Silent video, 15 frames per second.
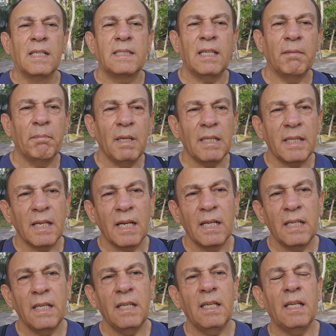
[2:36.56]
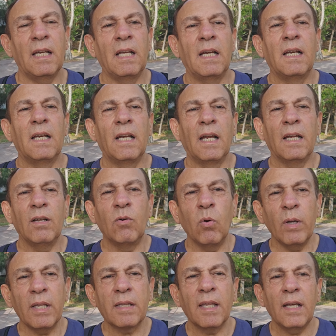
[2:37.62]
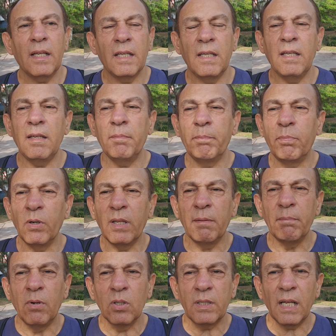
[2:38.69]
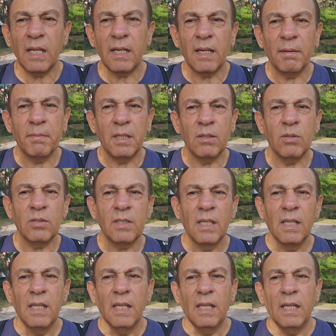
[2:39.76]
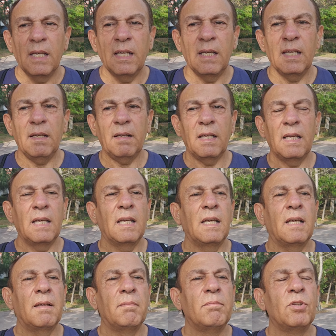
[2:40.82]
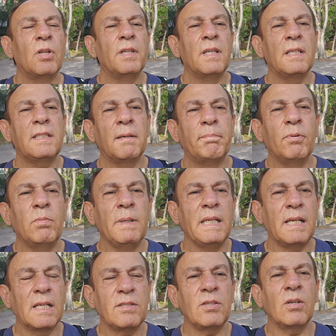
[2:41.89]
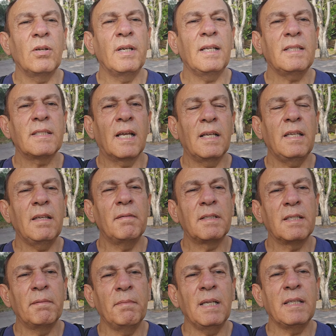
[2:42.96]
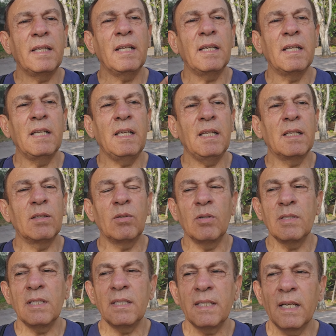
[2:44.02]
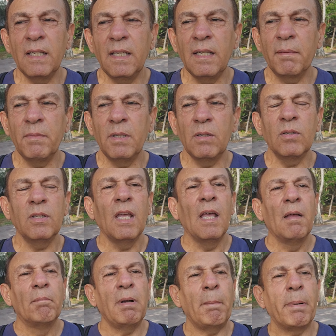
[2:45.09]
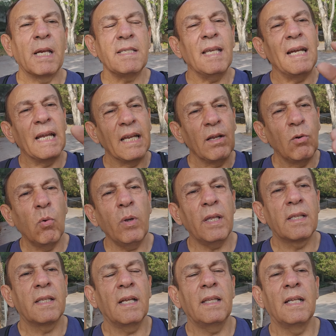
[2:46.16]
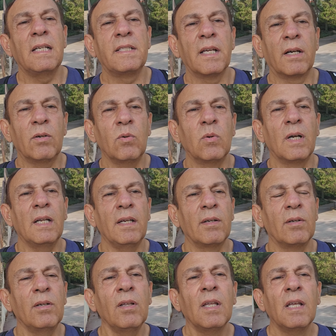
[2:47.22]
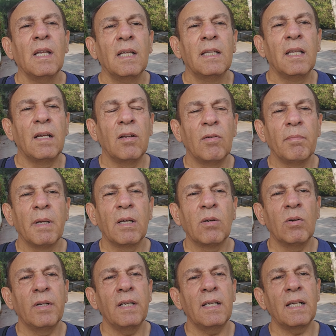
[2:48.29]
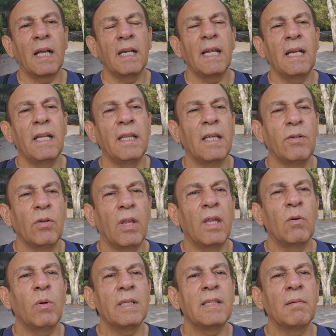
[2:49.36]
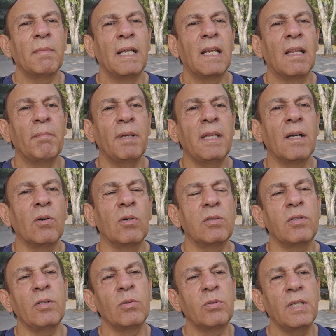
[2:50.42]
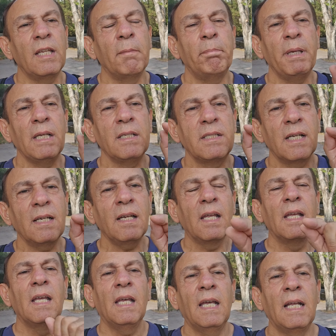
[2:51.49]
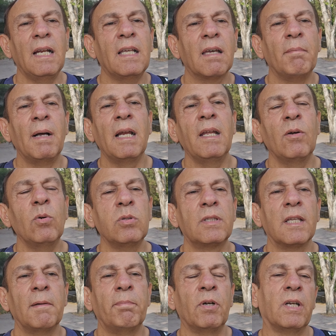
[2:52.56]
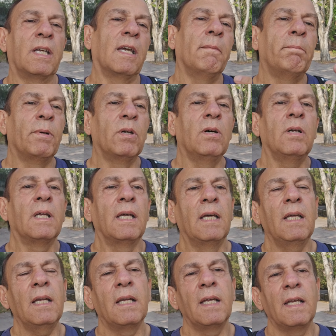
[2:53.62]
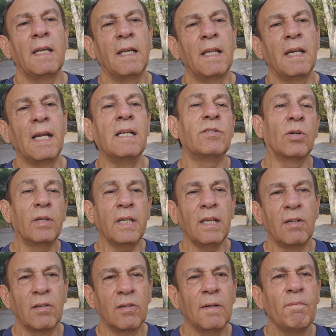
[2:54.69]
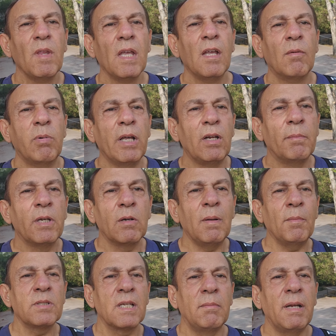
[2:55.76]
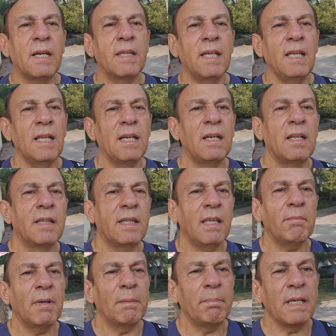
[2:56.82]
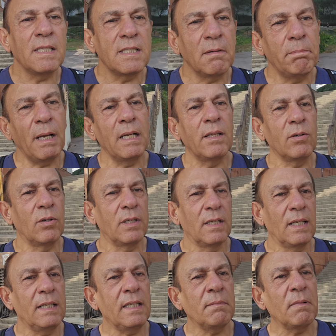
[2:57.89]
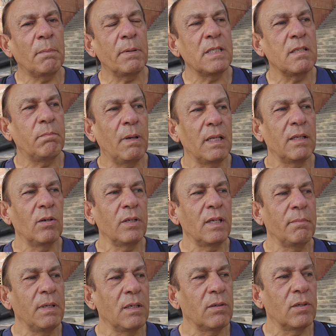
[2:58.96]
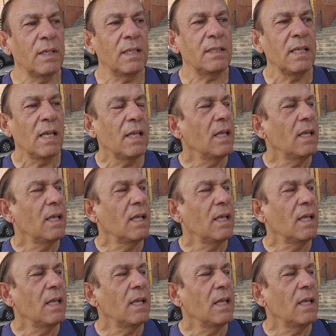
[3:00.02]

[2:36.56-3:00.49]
se meten ahí en la encuesta y pueden votar, amigos, eh, donde dice publicaciones, ahí se meten y entonces ahí, amigos, va a aparecer la encuesta del charrúa, ¿no? De los mejores canales de ayuda de Guatemala del mes de agosto y ustedes pinchan el que más les guste, por ejemplo, eh, eh, Nelson Quino, ¿no? Bueno, amigos, vamos a hablar del tema principal de hoy. El tema principal de hoy, amigo, es